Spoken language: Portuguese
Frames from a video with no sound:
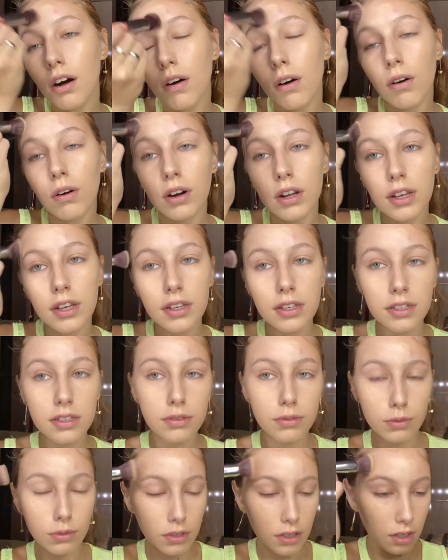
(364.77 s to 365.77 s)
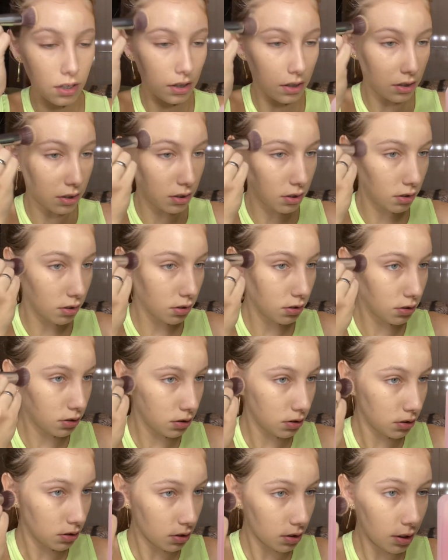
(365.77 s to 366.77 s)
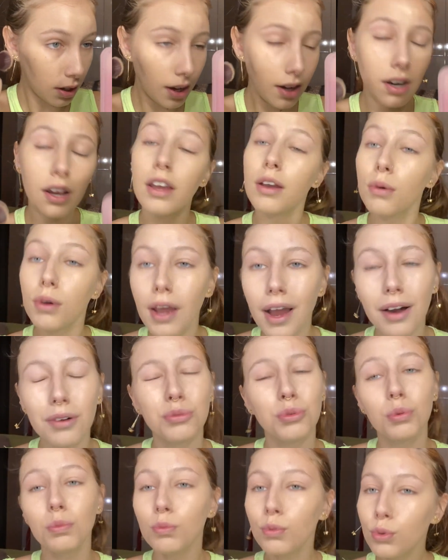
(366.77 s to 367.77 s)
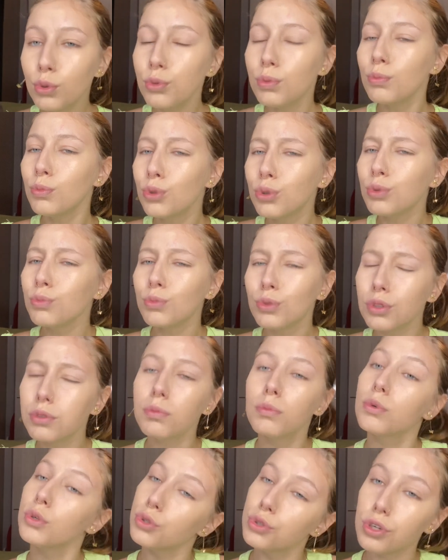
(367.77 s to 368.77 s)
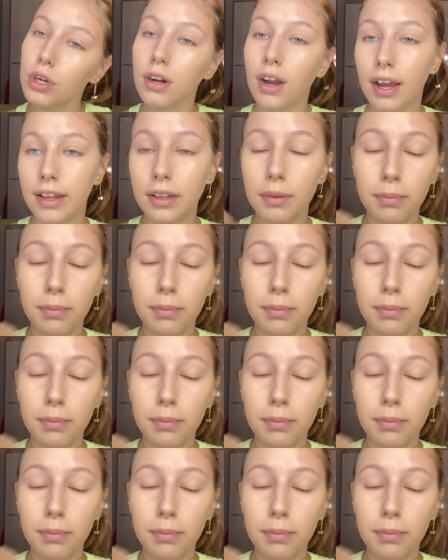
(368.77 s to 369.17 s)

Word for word: Olha isso, cara. Cara, eu real tô muito, muito, muito, muito chocada